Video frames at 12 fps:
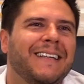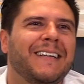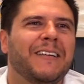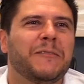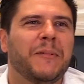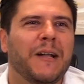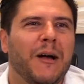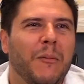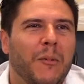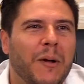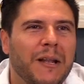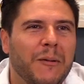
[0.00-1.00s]

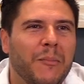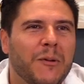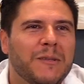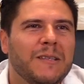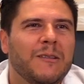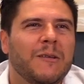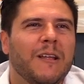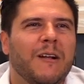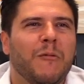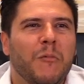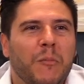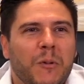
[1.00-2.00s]
esperábamos el depósito y era
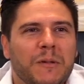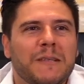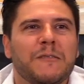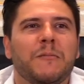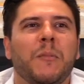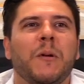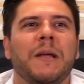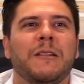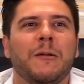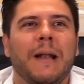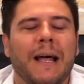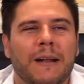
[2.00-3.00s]
como un proceso un
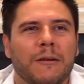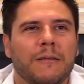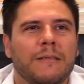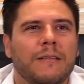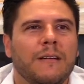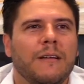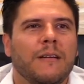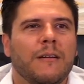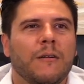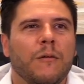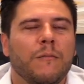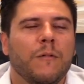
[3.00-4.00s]
poquito largo.
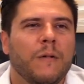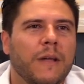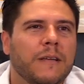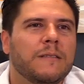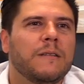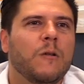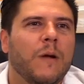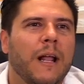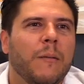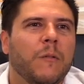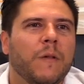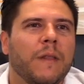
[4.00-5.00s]
Con 4Geeks
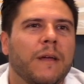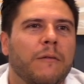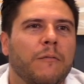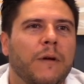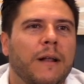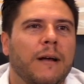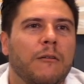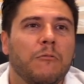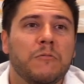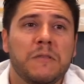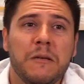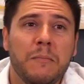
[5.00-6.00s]
logramos de que fuera
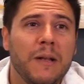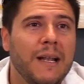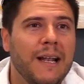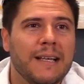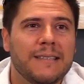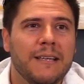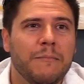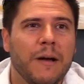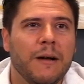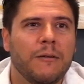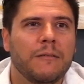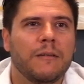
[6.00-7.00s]
un simple enlace de
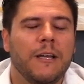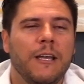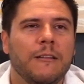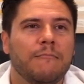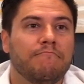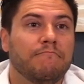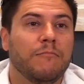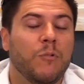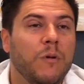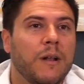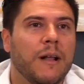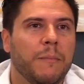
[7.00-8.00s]
pago y
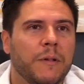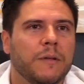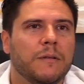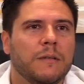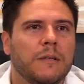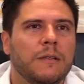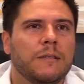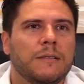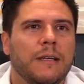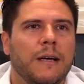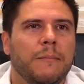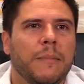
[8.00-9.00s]
muy rápido. O
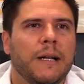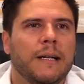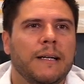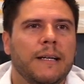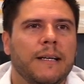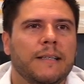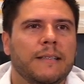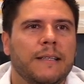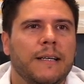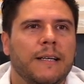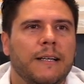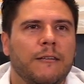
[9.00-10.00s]
sea, para el
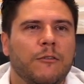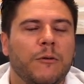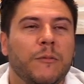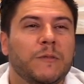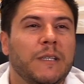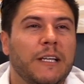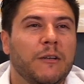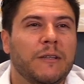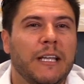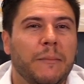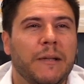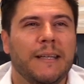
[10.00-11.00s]
cliente no hemos tenido
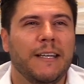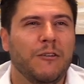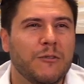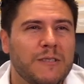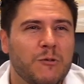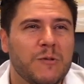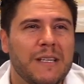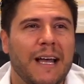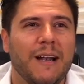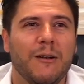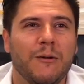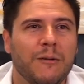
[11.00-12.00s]
temas de no sé
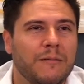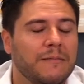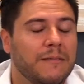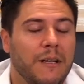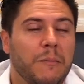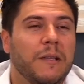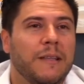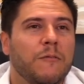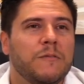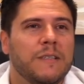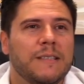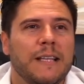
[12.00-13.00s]
usarlo, realmente es
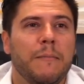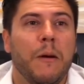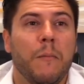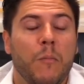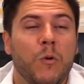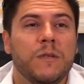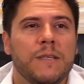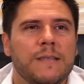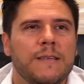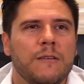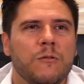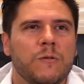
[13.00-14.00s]
un sistema muy
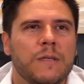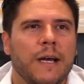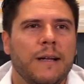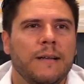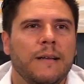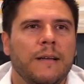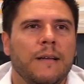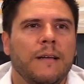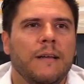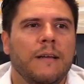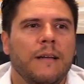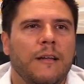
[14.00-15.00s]
sencillo de usar
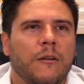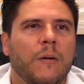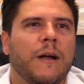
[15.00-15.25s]
y nos ha